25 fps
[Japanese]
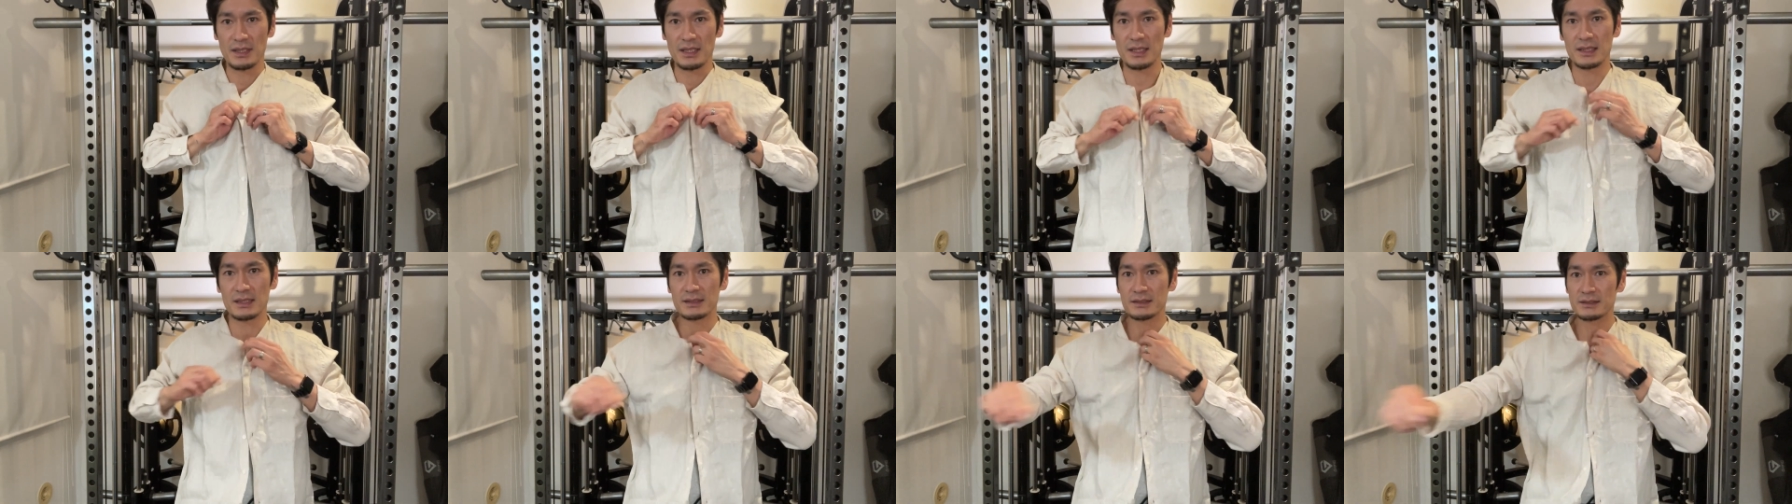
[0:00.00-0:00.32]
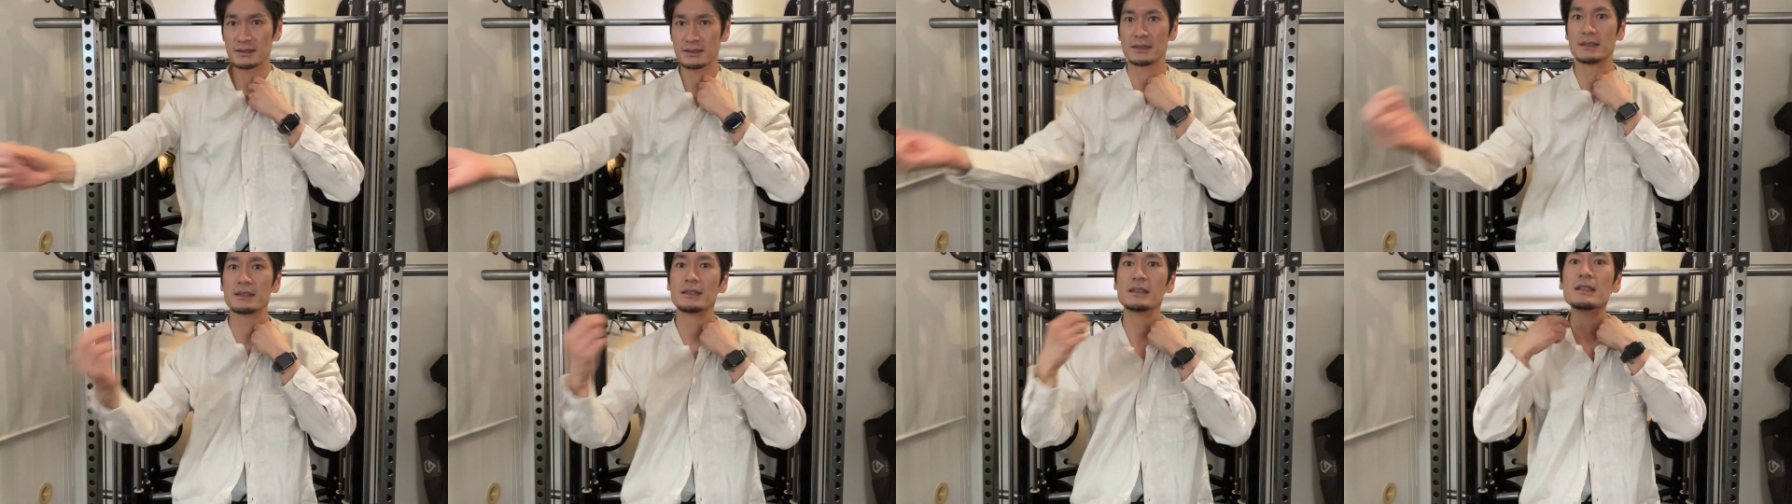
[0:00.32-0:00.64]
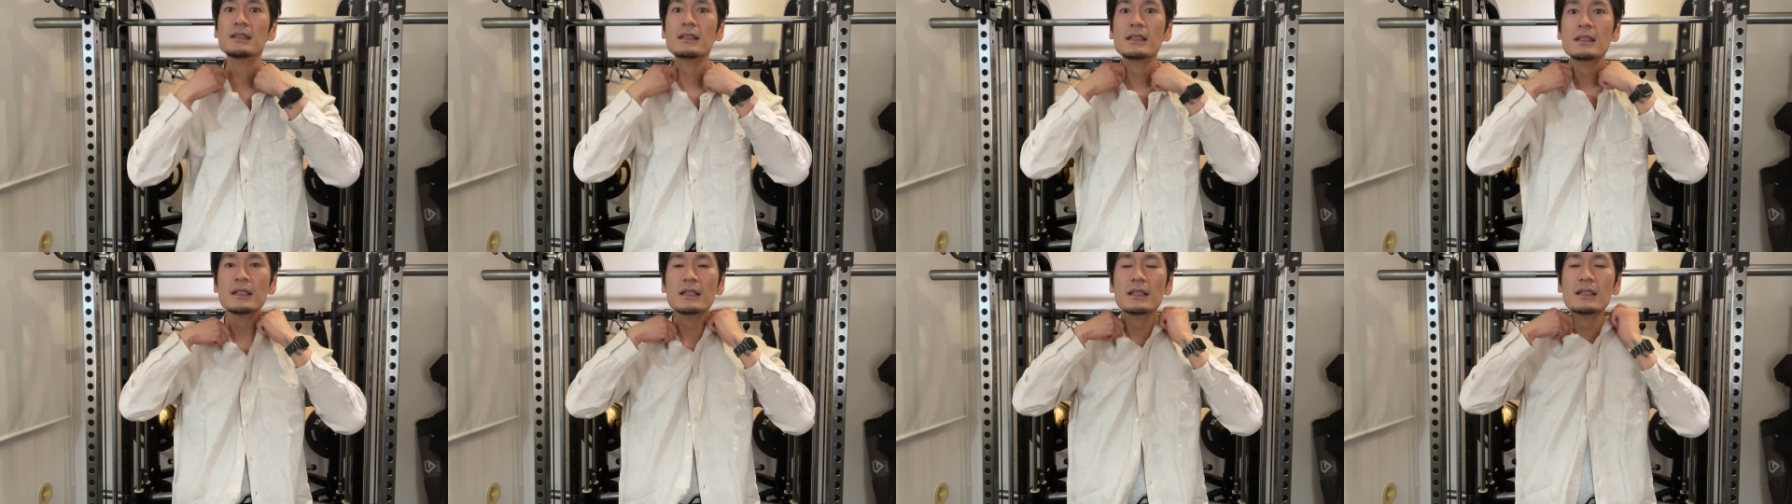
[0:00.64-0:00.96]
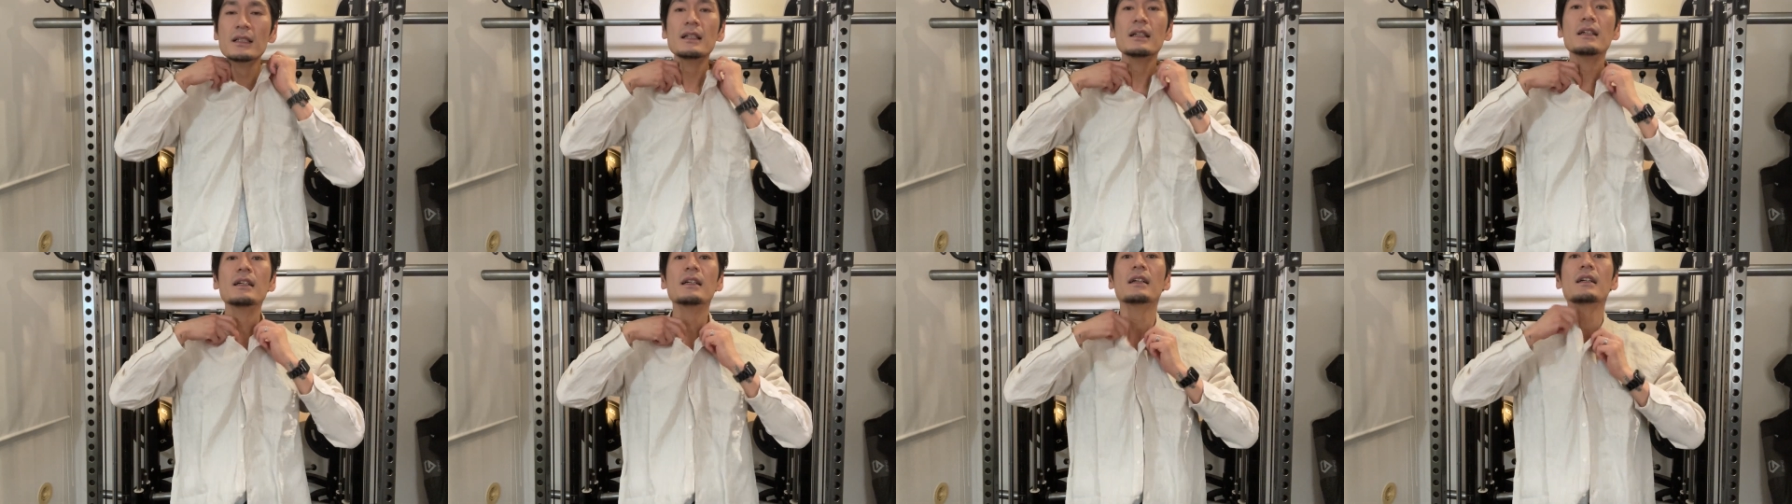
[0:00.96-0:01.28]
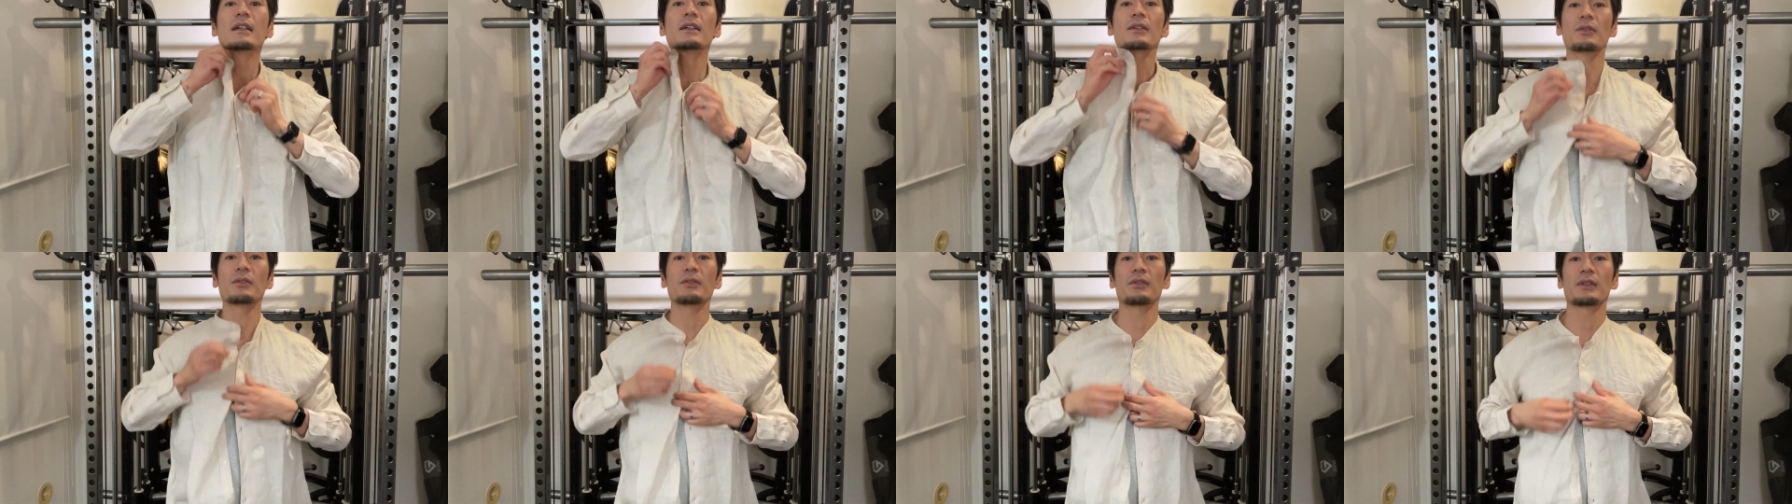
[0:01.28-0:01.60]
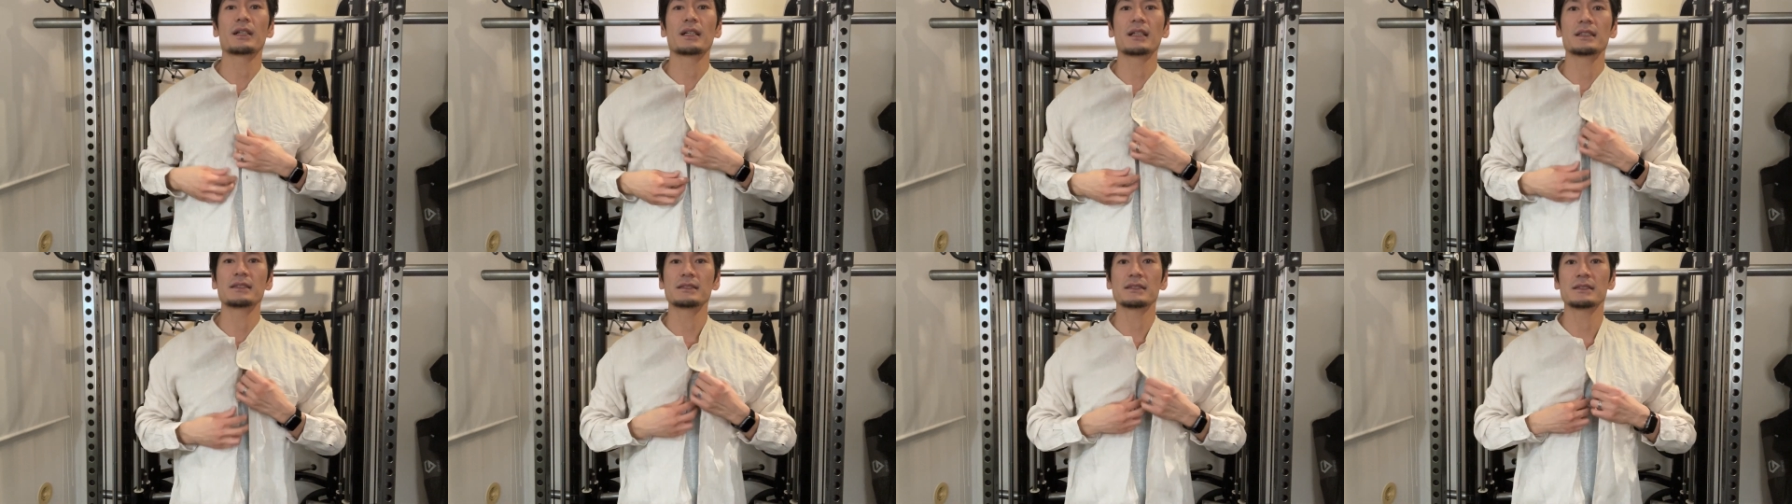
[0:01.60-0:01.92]
は。こん
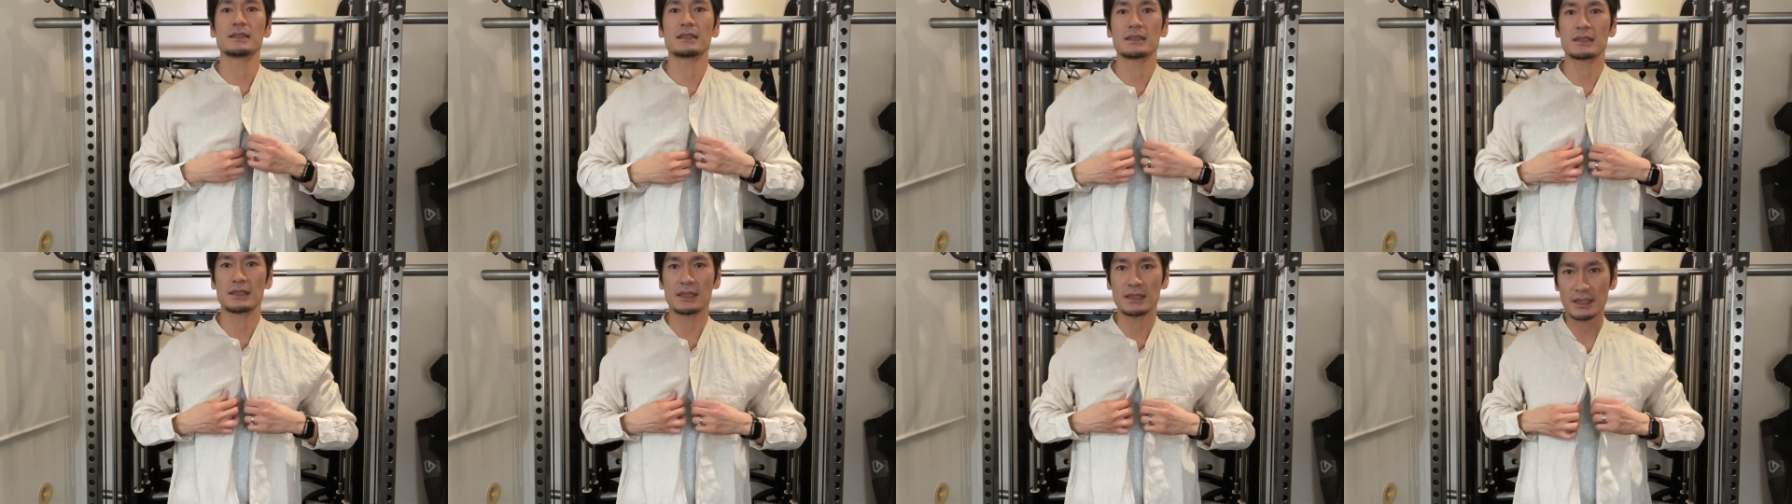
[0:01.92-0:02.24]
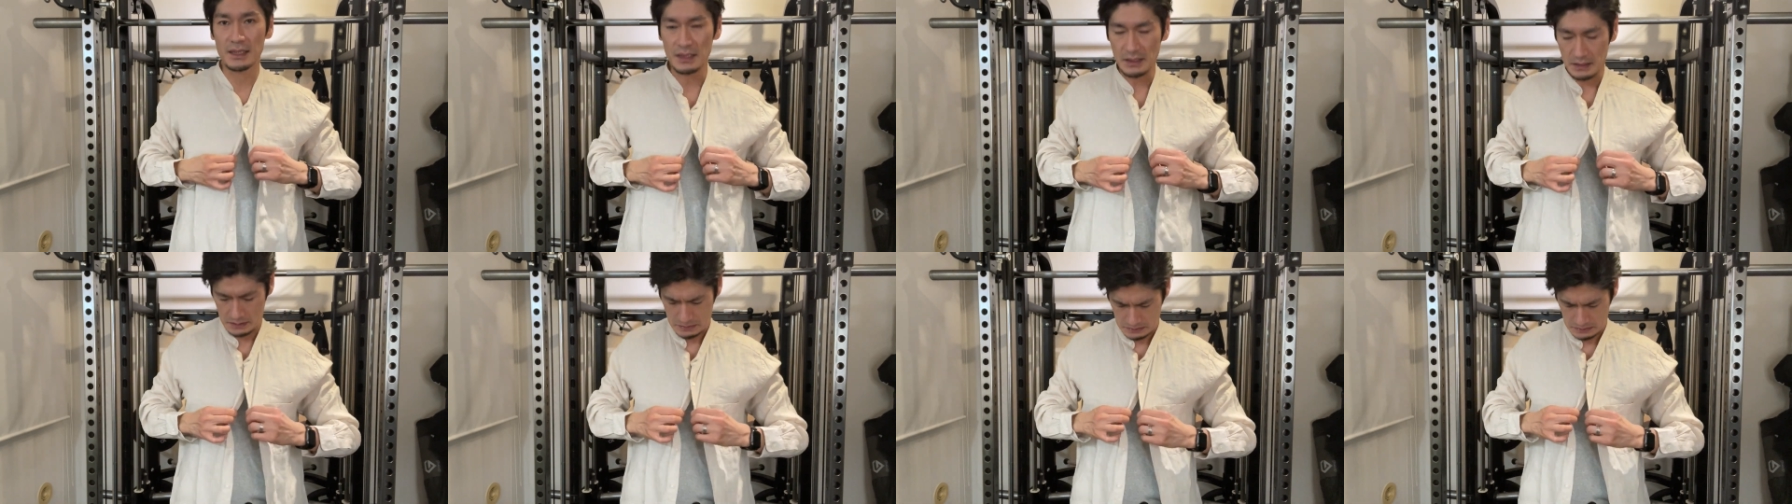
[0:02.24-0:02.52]
な感じですかね。